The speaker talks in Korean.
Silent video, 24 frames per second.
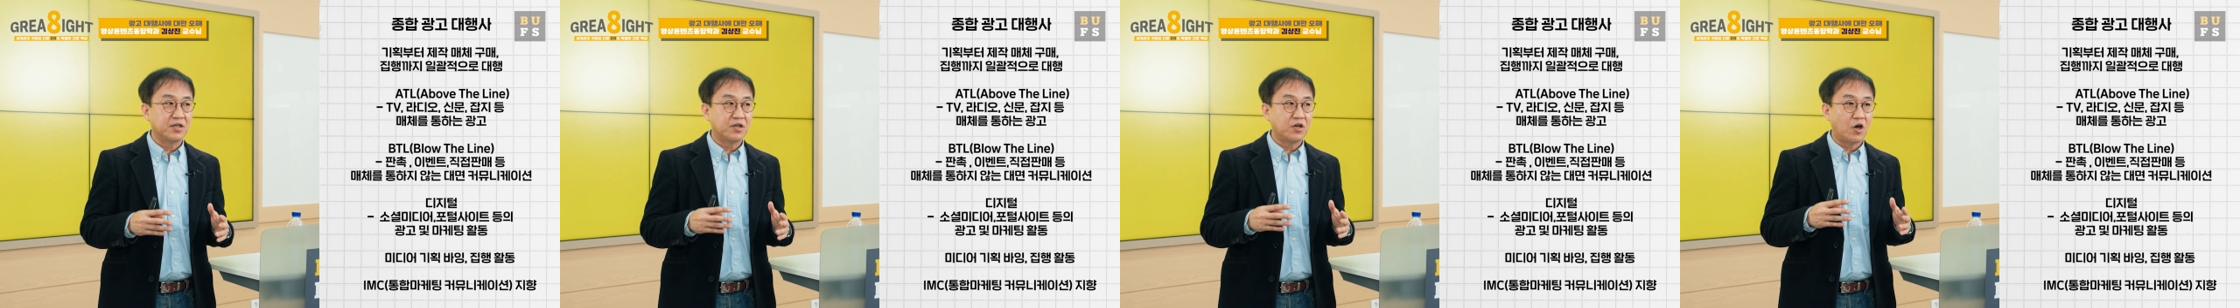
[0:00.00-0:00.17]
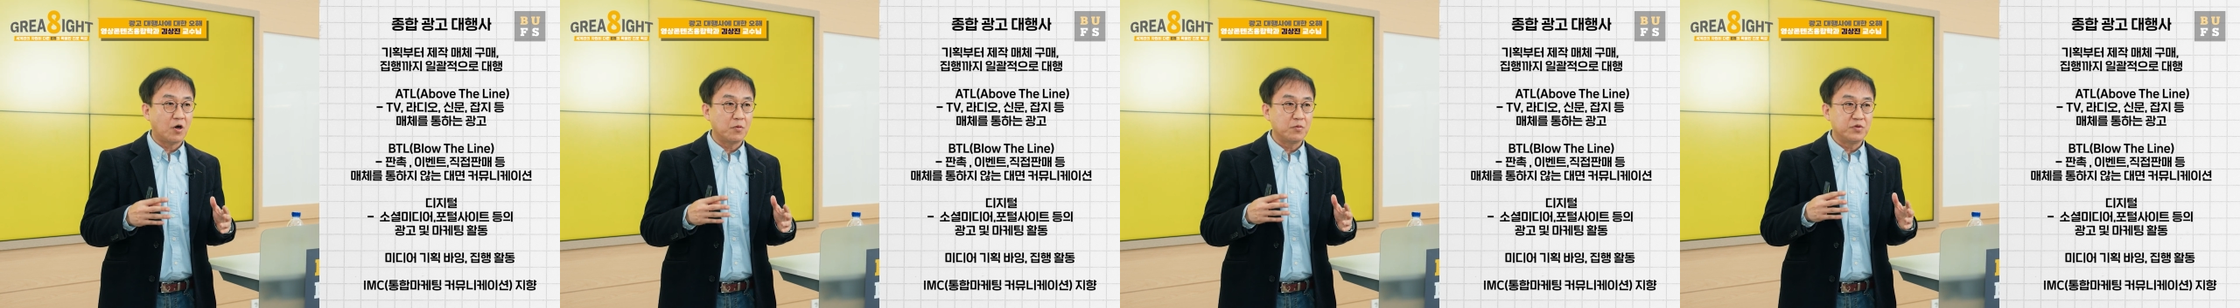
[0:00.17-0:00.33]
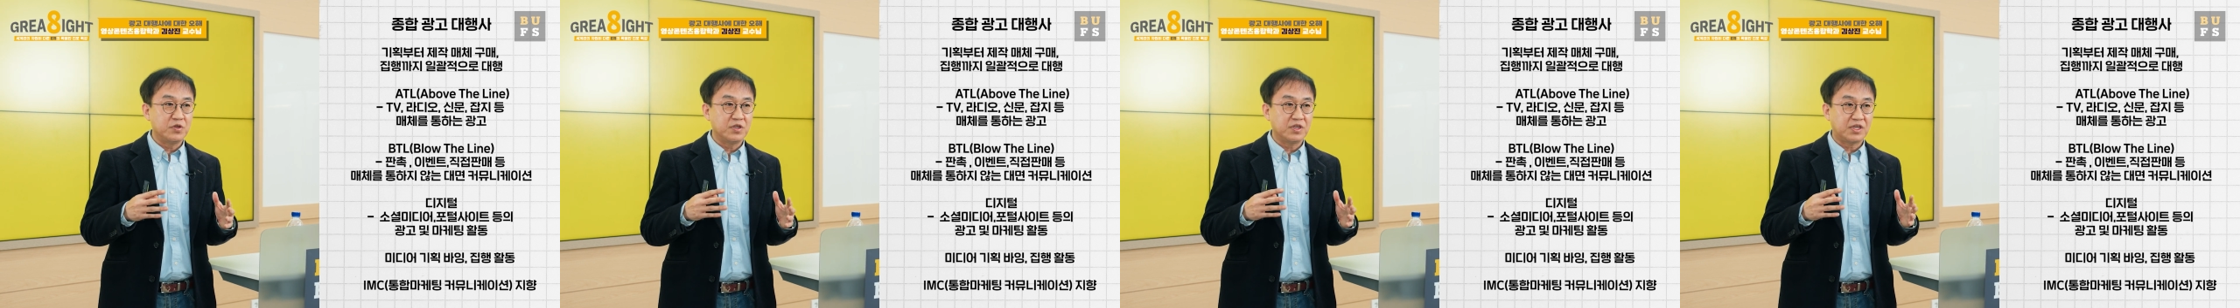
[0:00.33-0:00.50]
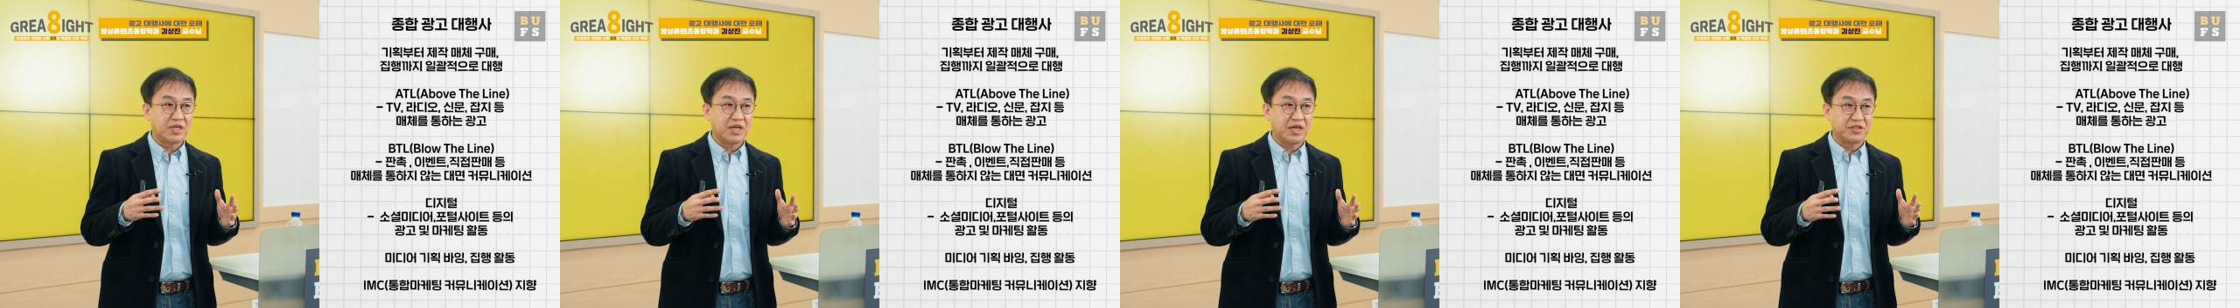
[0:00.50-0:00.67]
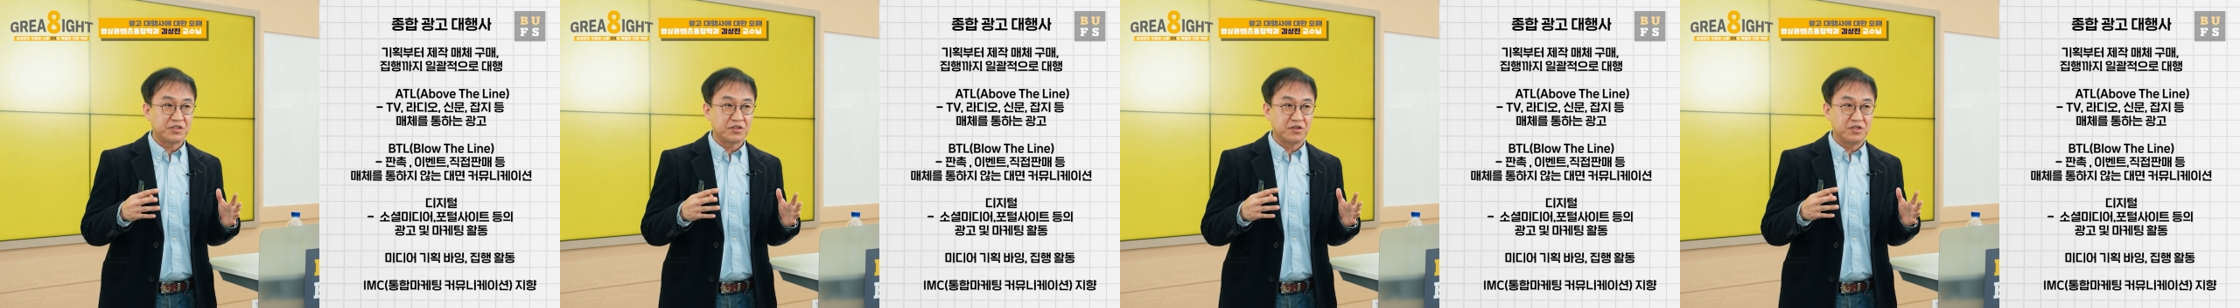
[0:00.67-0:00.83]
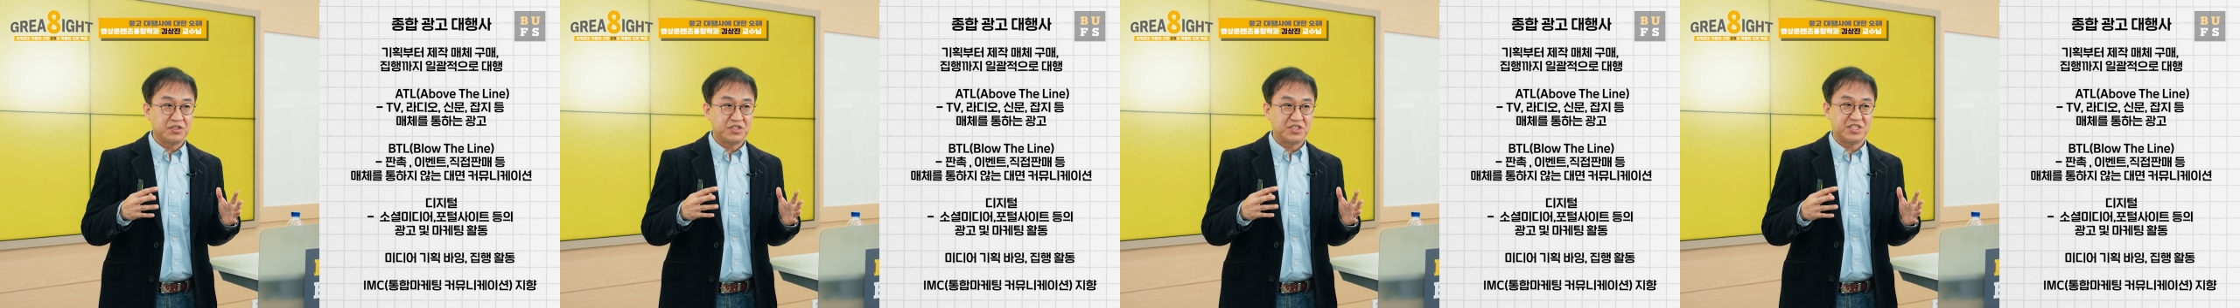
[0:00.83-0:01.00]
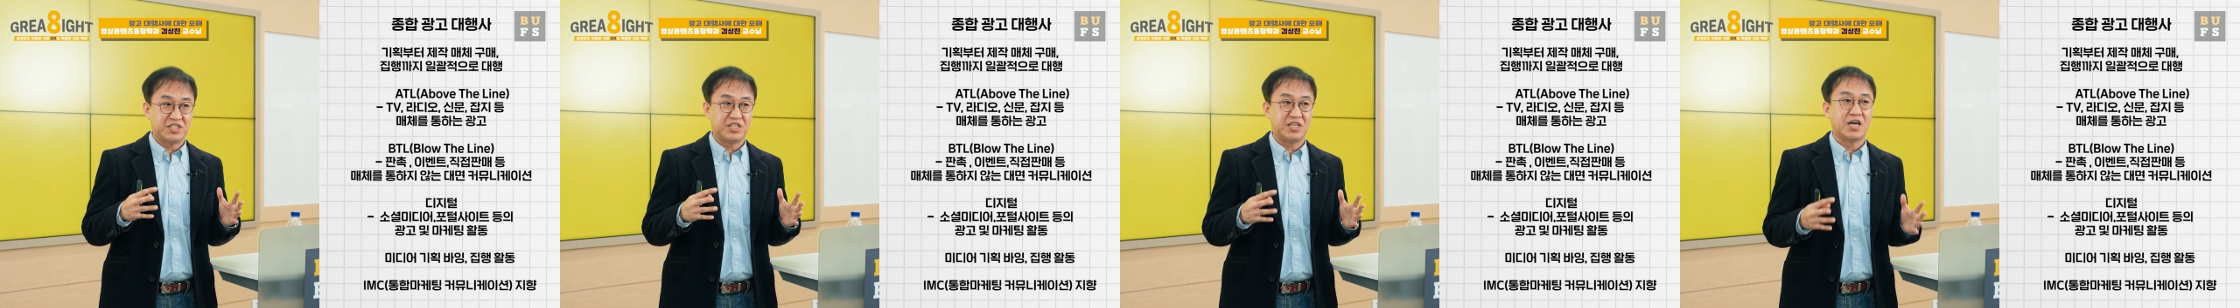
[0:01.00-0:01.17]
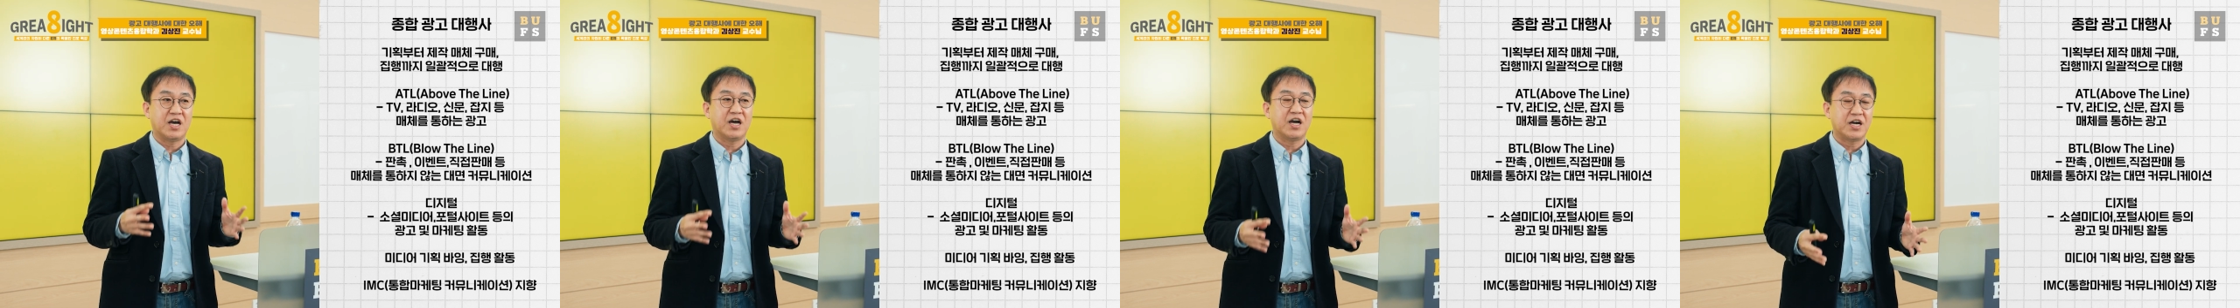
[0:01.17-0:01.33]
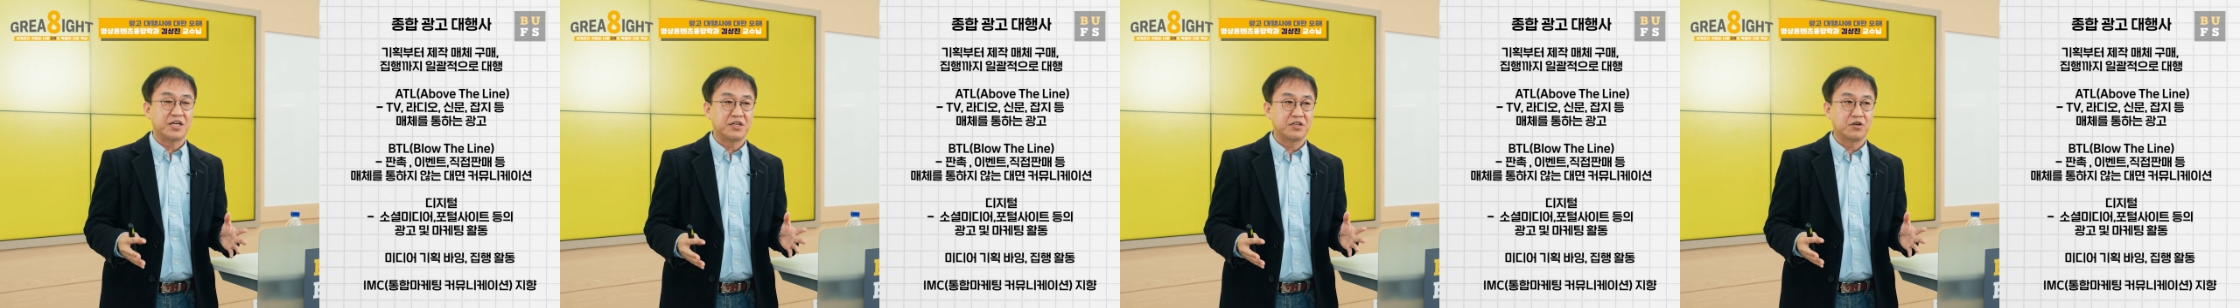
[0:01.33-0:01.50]
커뮤니케이션을
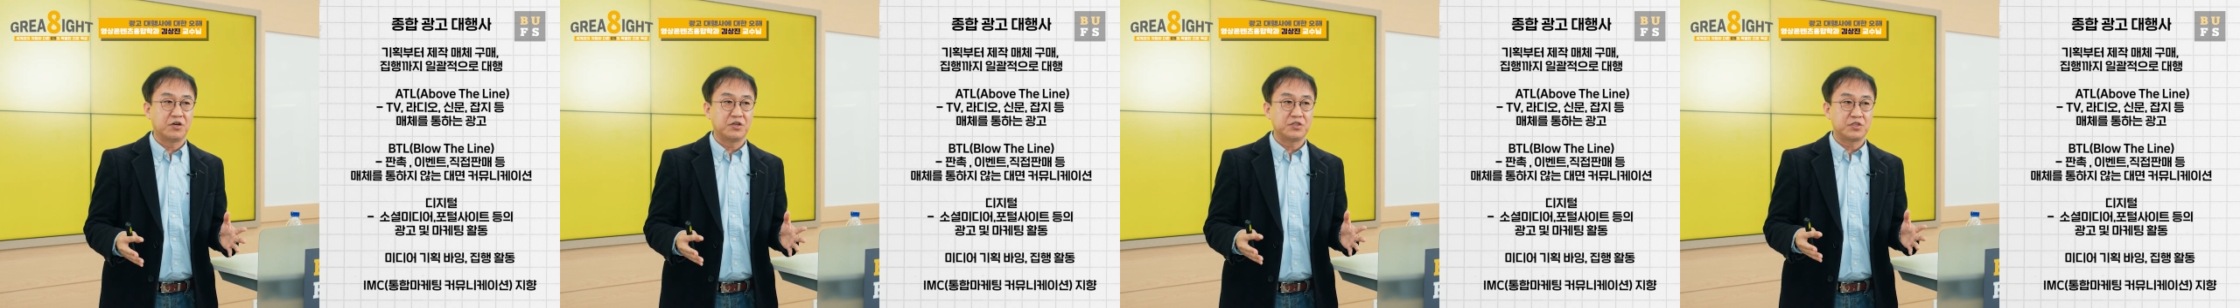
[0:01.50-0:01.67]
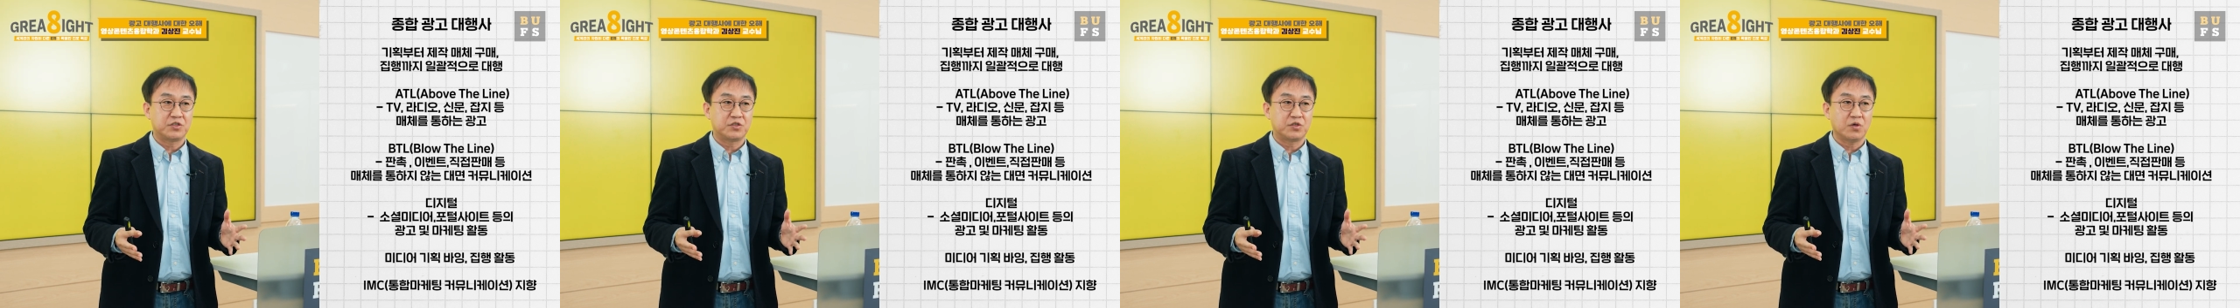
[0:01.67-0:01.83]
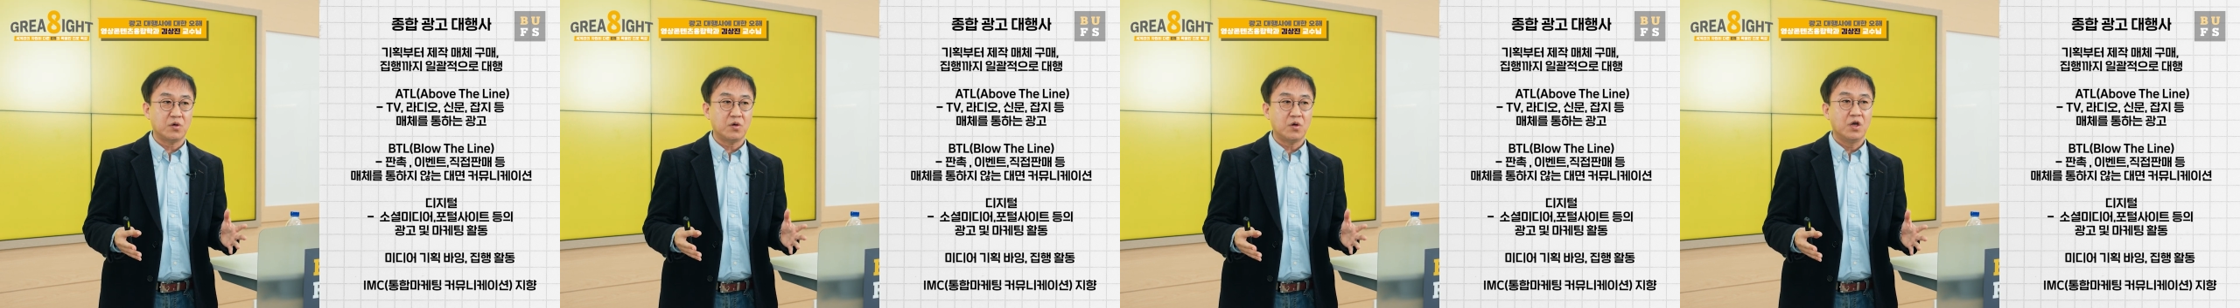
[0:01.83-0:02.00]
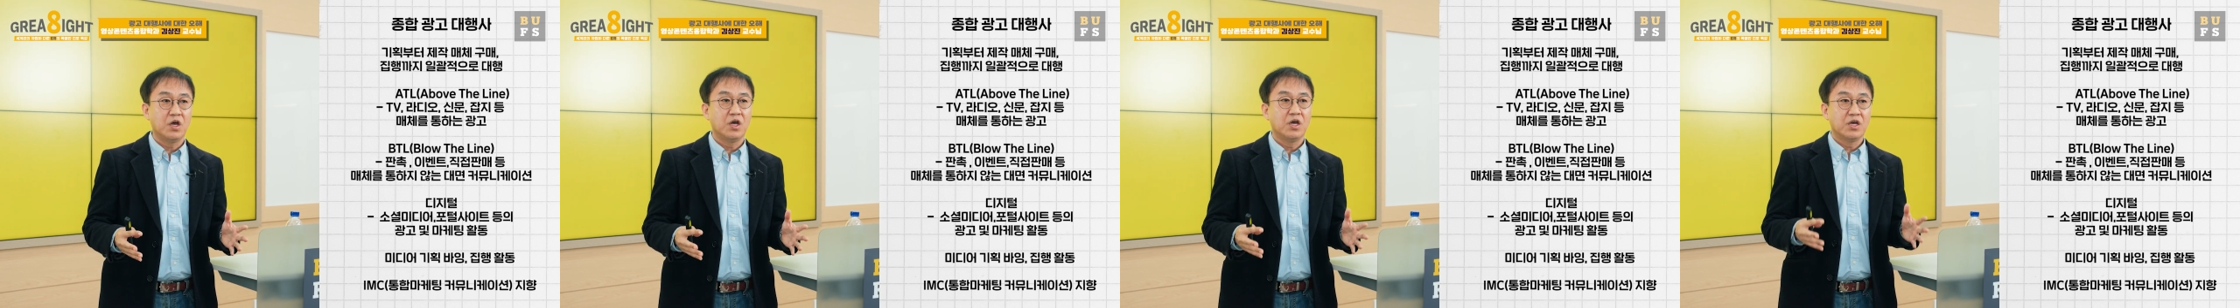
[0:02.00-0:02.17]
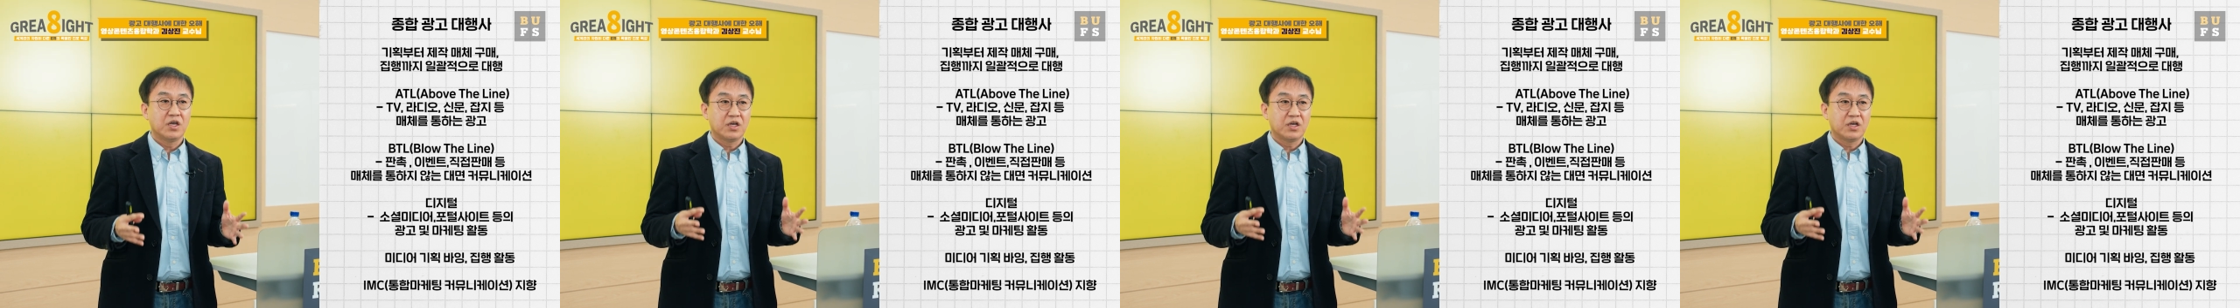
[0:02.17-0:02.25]
지향하는 것이죠.